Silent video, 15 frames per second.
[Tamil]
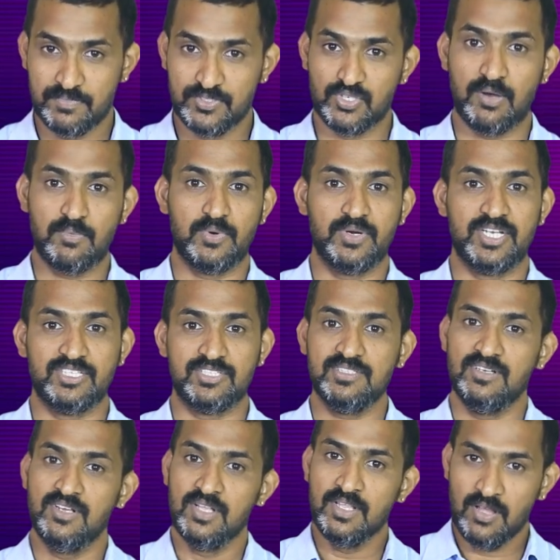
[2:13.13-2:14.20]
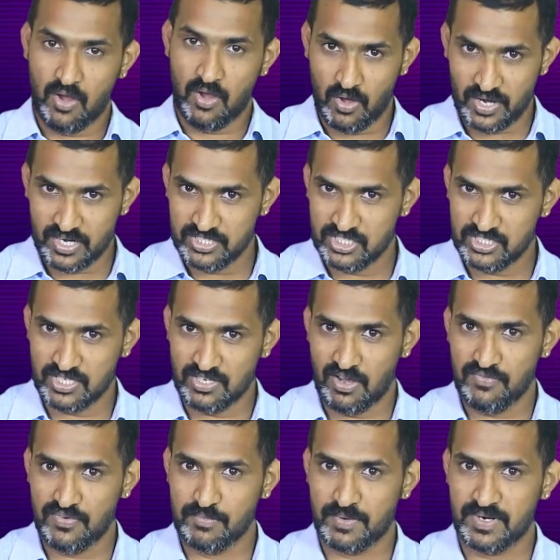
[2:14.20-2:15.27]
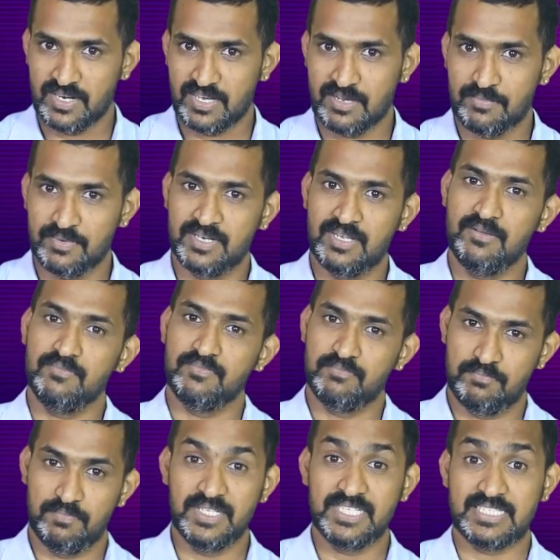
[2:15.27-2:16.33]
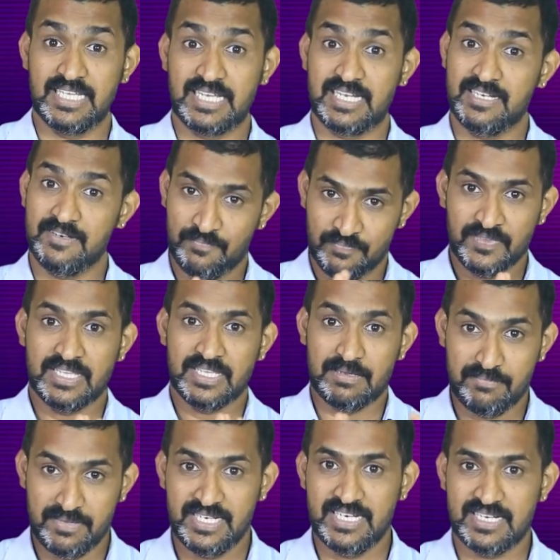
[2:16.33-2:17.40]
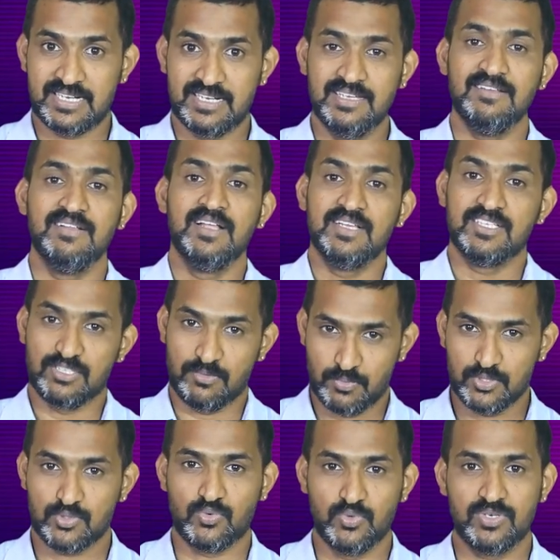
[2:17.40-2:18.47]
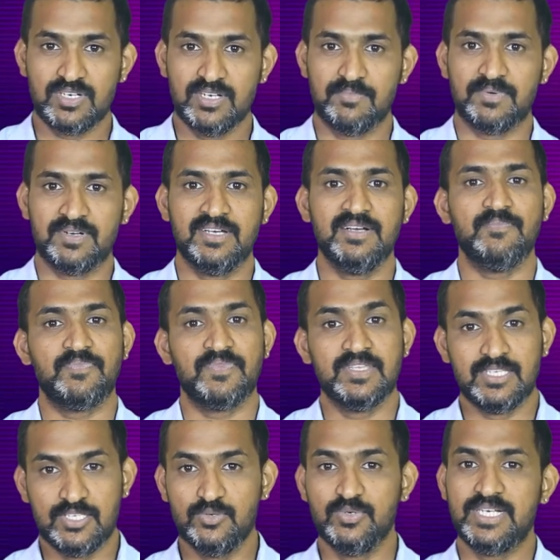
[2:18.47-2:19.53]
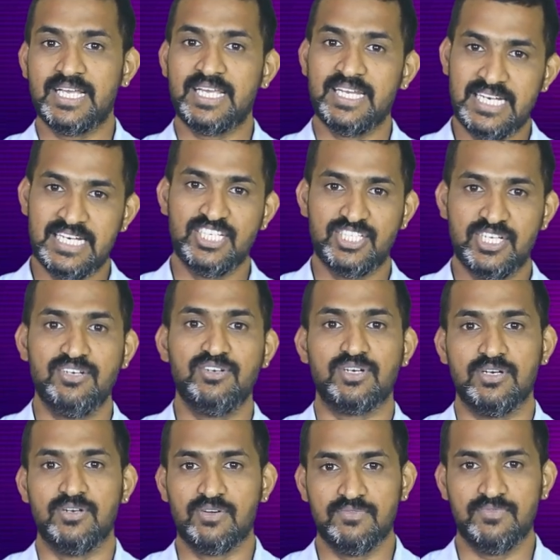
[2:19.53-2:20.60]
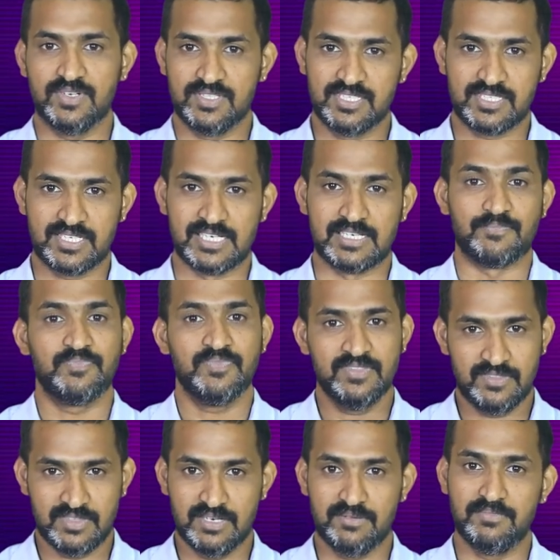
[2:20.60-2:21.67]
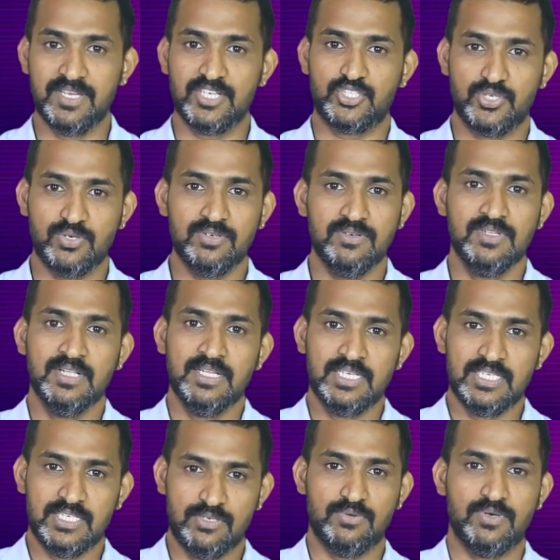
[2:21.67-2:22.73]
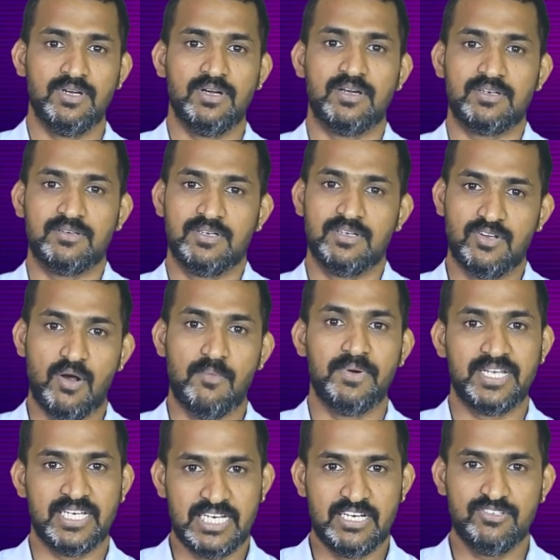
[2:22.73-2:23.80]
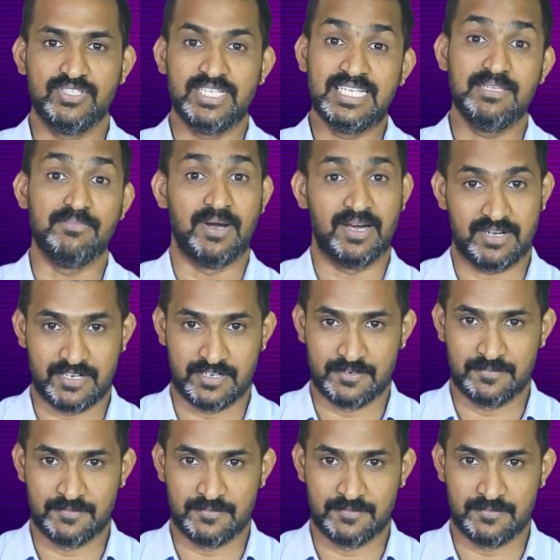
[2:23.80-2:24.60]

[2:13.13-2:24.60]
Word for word: ஜாப் ரொட்டேஷன் ஆர்கனைசேஷன் ஆஃபர் பண்ணாங்க அப்படின்னா ப்ளீஸ் டேக் இட் இம்மீடியட்லி சப்போஸ் கொடுக்கல அப்படின்னா யூ டேக் அன் இனிஷியேட் டு லேர்ன் ஃபர்தர் த ஸ்கில் தட் மேக் ஷுர் யுவர் காம்படிட்டிவ் எட்ஜ் இன் தி மார்க்கெட்